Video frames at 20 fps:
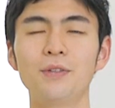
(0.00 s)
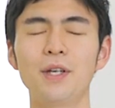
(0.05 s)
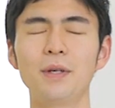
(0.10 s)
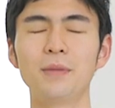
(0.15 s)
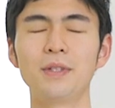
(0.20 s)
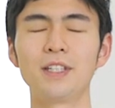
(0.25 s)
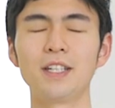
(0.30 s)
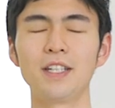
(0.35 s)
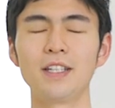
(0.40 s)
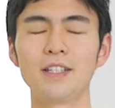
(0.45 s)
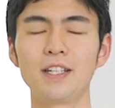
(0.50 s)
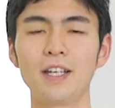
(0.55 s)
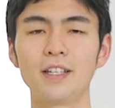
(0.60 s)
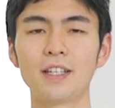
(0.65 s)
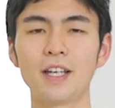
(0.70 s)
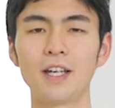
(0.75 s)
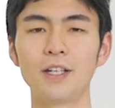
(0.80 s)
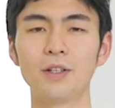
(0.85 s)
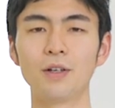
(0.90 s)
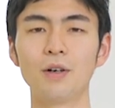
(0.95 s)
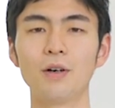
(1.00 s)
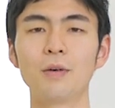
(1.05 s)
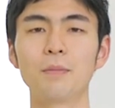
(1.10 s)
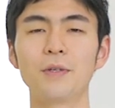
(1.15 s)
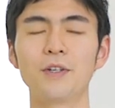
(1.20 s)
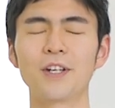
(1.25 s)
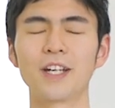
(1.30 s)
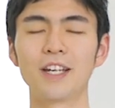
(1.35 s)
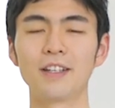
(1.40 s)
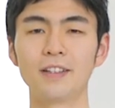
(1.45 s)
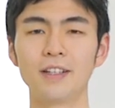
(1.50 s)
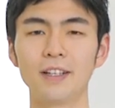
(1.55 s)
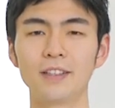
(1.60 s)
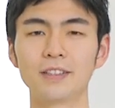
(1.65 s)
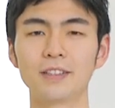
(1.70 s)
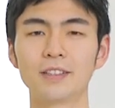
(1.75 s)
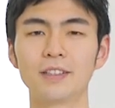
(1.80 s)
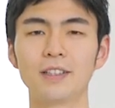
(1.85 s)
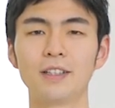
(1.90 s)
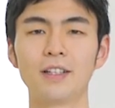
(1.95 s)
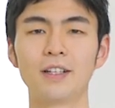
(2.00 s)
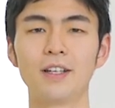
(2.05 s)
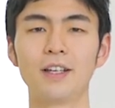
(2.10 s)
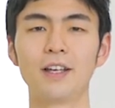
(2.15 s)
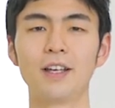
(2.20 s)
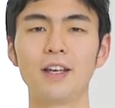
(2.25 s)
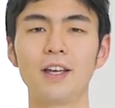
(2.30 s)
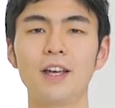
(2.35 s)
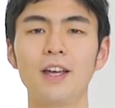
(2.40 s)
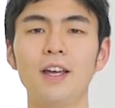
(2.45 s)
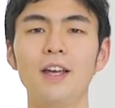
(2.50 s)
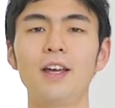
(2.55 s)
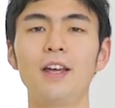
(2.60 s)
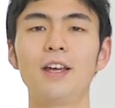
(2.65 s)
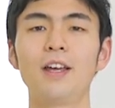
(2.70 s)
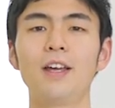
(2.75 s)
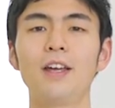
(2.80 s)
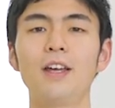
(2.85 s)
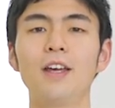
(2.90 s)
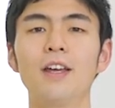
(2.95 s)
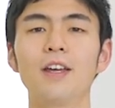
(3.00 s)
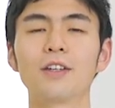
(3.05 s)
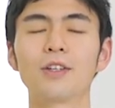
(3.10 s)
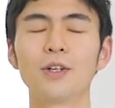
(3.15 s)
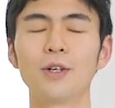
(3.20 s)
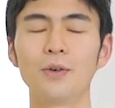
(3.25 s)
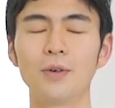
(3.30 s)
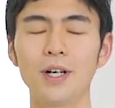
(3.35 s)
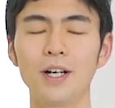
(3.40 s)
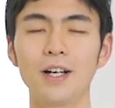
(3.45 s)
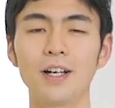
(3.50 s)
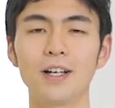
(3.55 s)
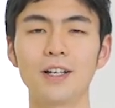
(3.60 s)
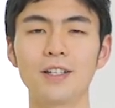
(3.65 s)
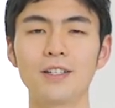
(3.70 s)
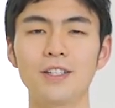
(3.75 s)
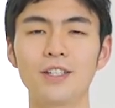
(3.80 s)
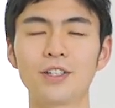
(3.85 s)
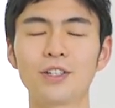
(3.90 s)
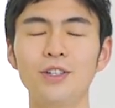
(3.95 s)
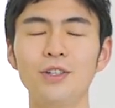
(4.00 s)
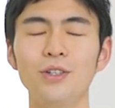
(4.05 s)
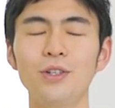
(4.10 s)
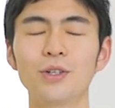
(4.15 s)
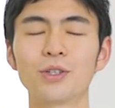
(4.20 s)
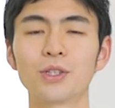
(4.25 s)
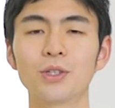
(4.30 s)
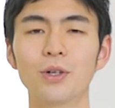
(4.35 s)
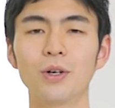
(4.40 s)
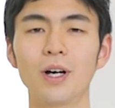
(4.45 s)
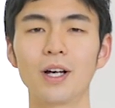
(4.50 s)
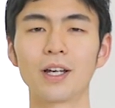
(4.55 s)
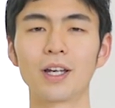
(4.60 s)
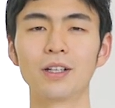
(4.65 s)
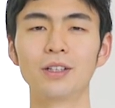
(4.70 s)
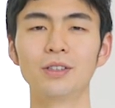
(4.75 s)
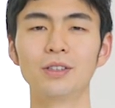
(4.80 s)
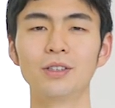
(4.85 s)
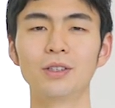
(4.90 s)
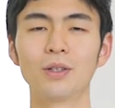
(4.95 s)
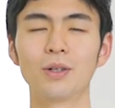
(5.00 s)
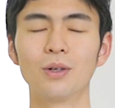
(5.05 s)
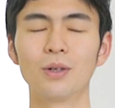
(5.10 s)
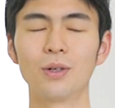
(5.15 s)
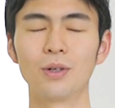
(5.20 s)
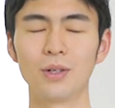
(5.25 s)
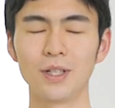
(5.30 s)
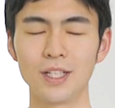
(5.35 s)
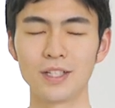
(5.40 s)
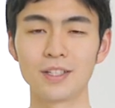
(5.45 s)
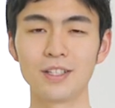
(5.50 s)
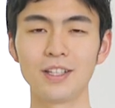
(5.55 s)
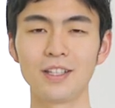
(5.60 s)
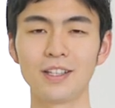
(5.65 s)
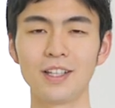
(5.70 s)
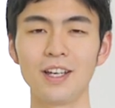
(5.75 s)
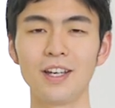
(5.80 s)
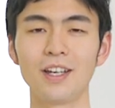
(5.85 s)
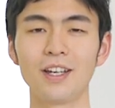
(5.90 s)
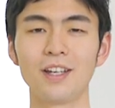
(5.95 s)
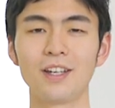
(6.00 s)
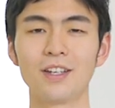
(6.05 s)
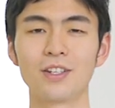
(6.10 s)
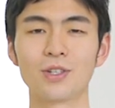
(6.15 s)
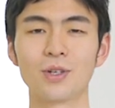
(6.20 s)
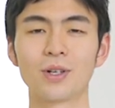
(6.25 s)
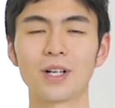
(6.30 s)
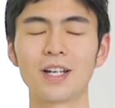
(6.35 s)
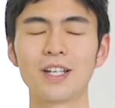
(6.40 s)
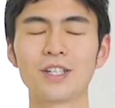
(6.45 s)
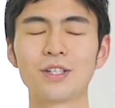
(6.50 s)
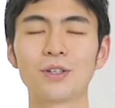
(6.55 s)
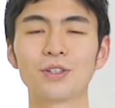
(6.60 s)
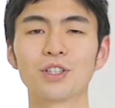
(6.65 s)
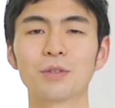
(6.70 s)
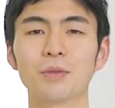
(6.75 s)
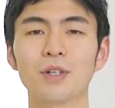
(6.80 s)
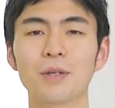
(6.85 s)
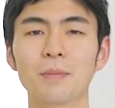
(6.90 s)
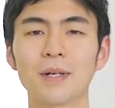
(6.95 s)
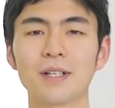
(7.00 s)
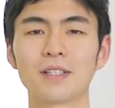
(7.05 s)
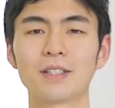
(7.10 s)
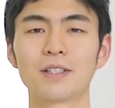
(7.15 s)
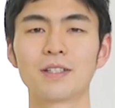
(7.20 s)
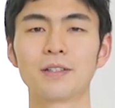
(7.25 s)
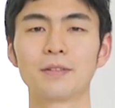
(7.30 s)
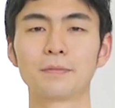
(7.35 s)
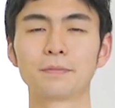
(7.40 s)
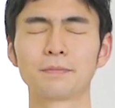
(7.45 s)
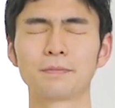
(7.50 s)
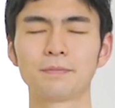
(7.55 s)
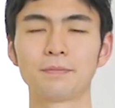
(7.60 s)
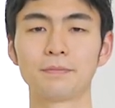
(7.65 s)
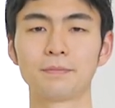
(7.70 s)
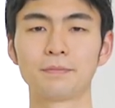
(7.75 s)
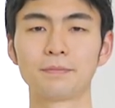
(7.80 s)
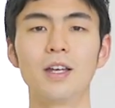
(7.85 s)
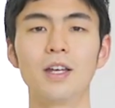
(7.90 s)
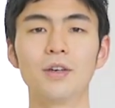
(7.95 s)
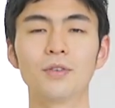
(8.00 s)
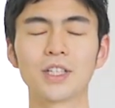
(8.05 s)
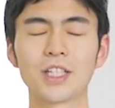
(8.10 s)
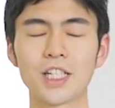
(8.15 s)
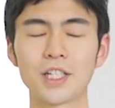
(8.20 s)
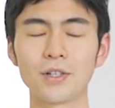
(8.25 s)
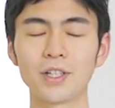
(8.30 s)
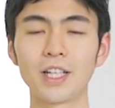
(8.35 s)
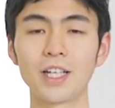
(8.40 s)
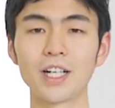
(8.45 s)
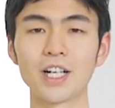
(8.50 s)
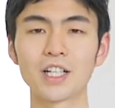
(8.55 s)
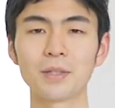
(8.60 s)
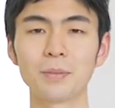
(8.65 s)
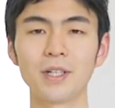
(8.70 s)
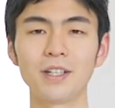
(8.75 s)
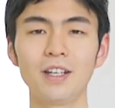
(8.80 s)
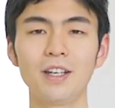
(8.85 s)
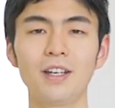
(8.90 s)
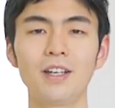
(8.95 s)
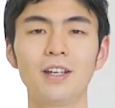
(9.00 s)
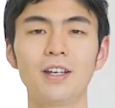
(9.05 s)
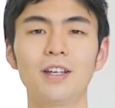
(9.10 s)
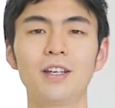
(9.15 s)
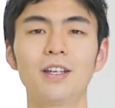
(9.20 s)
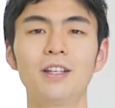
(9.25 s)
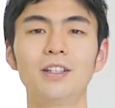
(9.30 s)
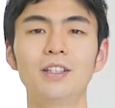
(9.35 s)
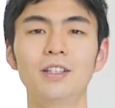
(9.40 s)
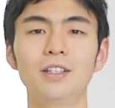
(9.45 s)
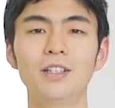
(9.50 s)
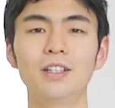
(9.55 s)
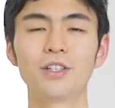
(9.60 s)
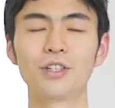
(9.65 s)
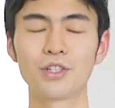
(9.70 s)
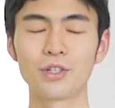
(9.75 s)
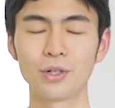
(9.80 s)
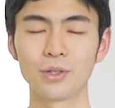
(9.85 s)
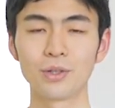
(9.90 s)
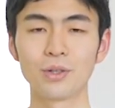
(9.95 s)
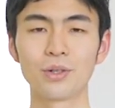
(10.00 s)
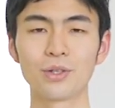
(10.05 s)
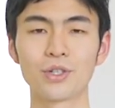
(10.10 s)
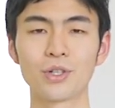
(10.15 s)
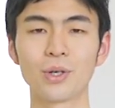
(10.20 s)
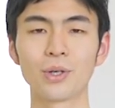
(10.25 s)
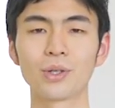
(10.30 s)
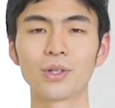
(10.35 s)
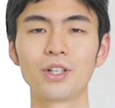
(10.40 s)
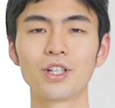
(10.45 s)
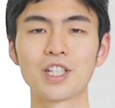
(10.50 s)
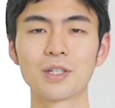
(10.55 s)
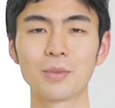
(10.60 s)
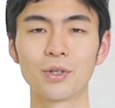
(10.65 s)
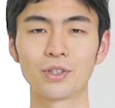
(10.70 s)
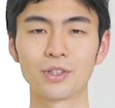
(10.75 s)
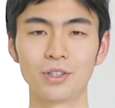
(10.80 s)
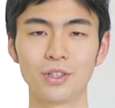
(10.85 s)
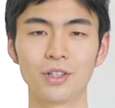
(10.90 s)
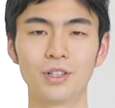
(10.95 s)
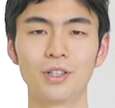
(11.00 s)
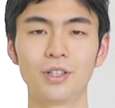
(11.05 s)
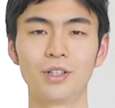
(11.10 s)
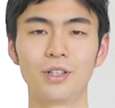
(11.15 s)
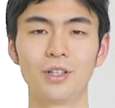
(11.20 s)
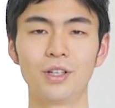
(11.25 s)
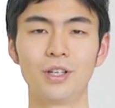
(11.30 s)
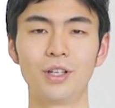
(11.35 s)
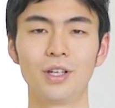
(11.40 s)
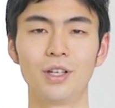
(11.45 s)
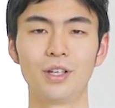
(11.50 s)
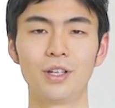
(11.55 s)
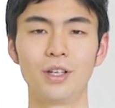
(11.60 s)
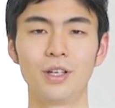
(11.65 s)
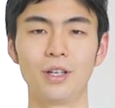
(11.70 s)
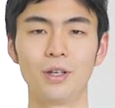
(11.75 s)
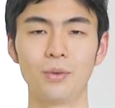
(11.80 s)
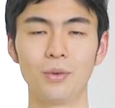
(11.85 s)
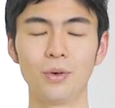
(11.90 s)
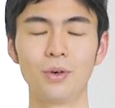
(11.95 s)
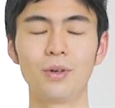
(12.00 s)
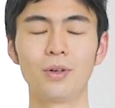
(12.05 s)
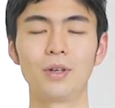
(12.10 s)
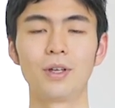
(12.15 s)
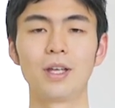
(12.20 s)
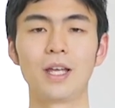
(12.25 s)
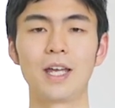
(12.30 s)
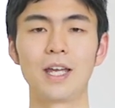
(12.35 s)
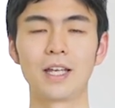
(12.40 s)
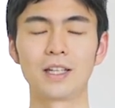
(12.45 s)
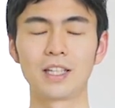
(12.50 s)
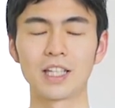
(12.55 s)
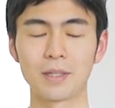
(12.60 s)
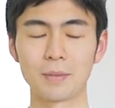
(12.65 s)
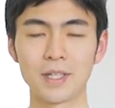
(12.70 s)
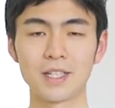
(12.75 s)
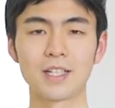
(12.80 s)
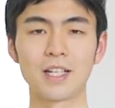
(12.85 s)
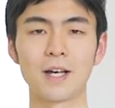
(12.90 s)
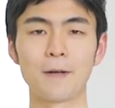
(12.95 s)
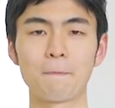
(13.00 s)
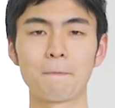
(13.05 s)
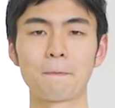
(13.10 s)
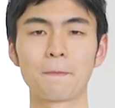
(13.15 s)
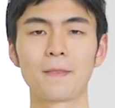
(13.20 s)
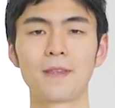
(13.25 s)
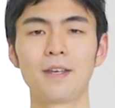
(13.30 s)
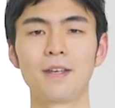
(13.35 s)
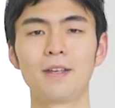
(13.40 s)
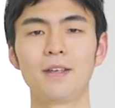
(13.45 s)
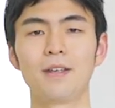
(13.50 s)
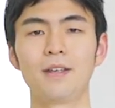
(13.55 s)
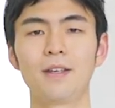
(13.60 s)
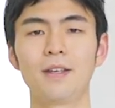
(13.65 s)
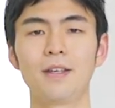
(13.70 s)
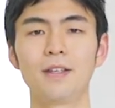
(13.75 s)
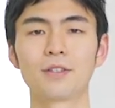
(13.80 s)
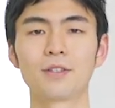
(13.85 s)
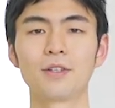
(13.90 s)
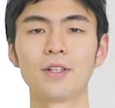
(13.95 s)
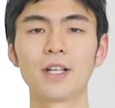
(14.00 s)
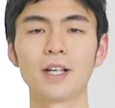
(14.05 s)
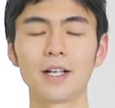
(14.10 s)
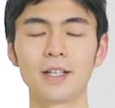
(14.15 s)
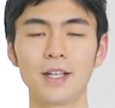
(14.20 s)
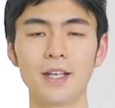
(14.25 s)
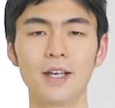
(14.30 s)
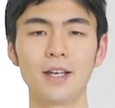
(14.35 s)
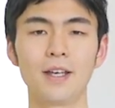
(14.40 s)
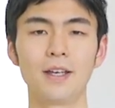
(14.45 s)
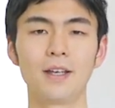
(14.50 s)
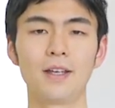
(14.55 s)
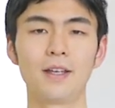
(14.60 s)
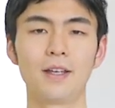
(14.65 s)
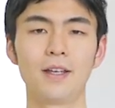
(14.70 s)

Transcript: FMT 生態の三輪源です今日は持久力を上げる方法について紹介しようと思います私は大学まで陸上の長距離種目をやってきましたその中で